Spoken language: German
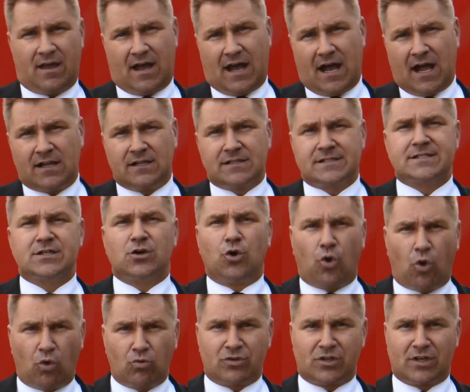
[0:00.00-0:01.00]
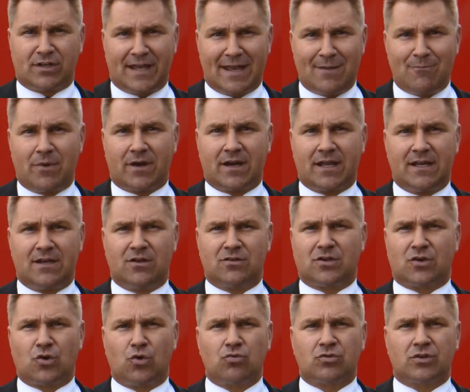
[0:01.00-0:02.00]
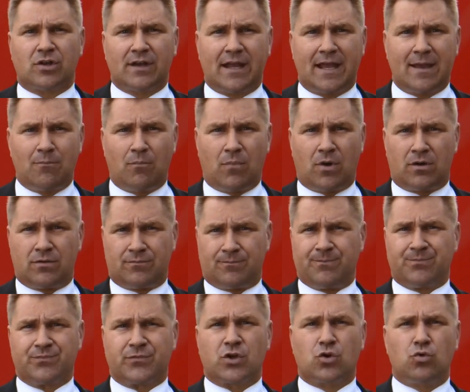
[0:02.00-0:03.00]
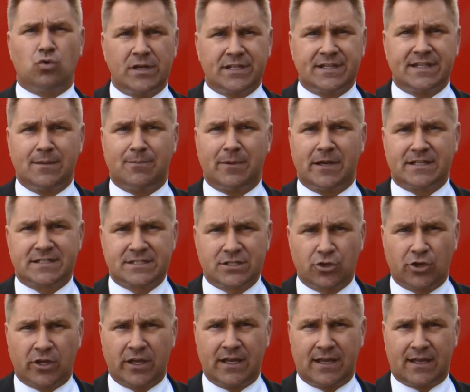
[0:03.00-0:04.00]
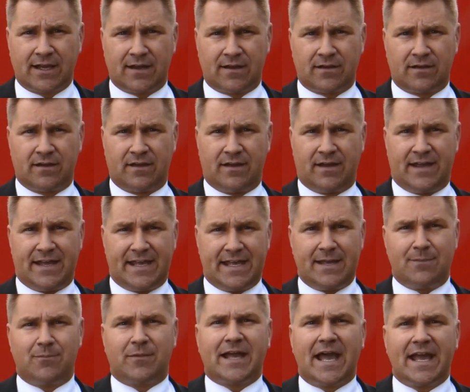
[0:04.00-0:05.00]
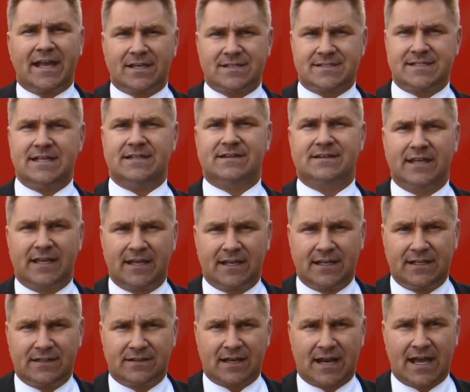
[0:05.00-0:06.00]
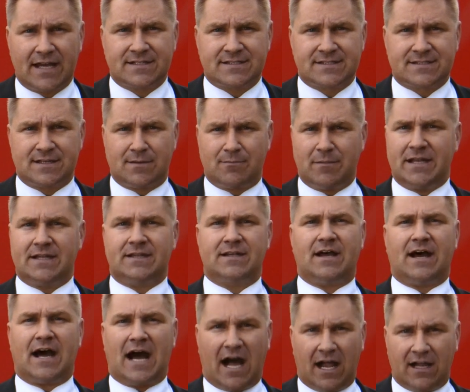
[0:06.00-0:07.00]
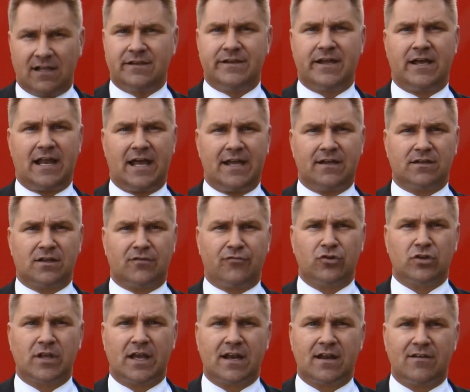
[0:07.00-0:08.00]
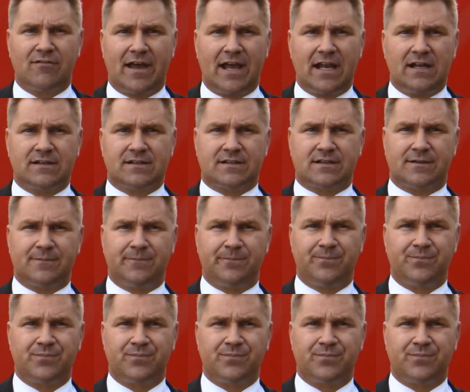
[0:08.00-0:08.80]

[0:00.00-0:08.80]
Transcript: als Unternehmerin oder Unternehmer gute Beziehungen im gegenseitigen Interesse mit allen Ländern dieser Welt.